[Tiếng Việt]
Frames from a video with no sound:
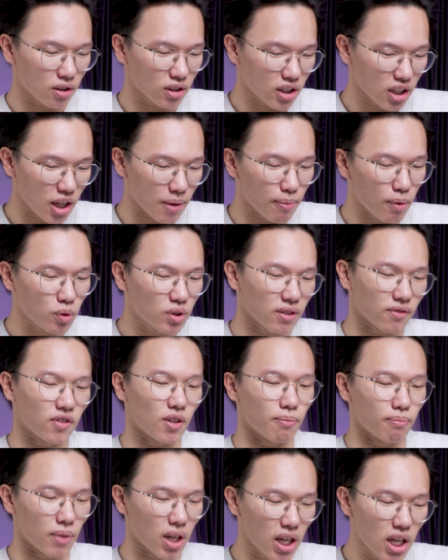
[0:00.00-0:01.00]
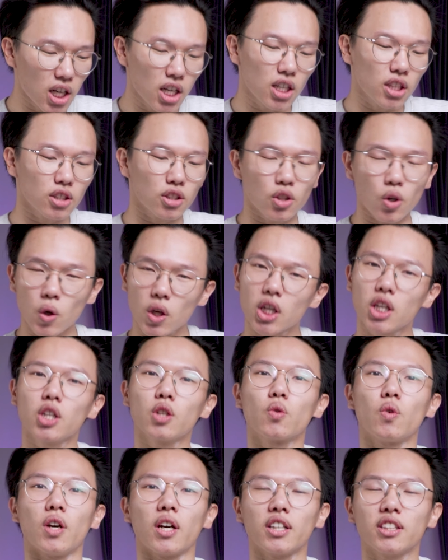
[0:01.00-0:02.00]
những cái mẫu sản phẩm mới hơn, tốt
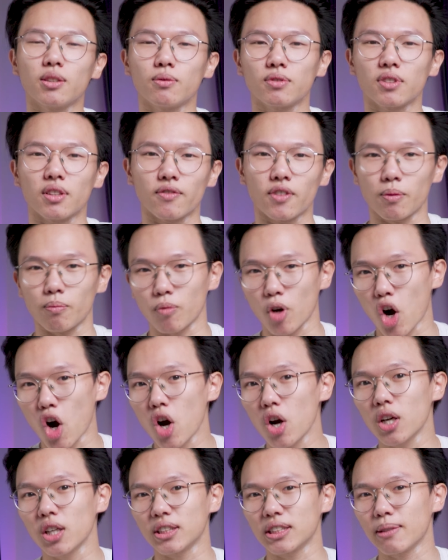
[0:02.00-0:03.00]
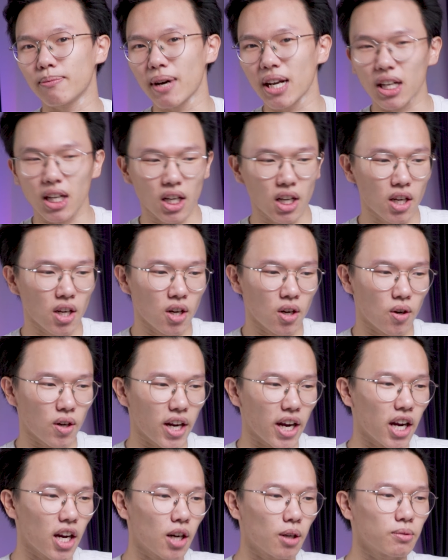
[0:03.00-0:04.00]
hơn của cái dòng sản phẩm đó được ra mắt Ok,
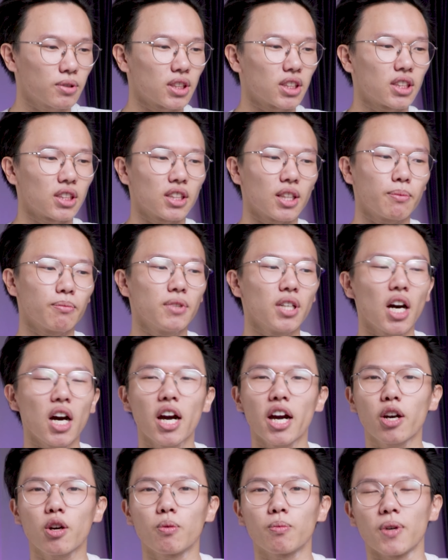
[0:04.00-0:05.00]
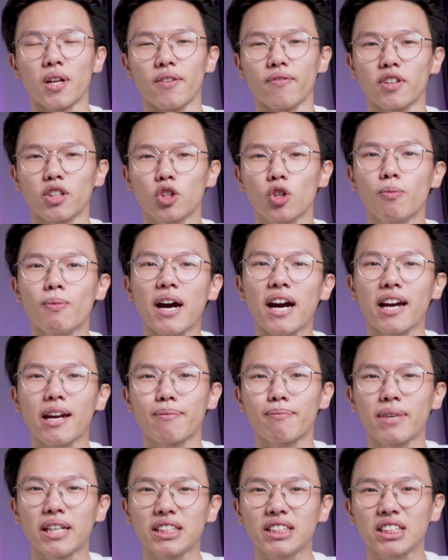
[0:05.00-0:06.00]
không chần chừ thêm nữa, hãy cùng đến với top 3
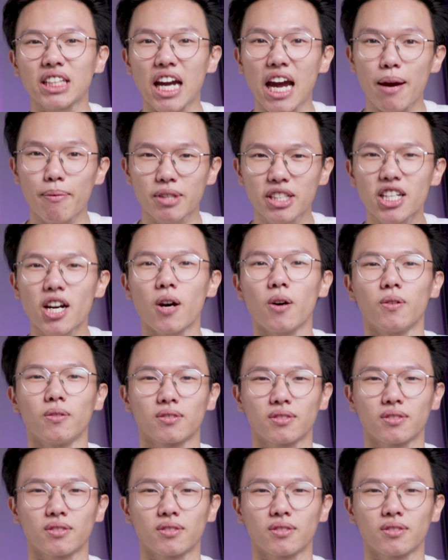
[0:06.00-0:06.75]
gaming dưới 20 triệu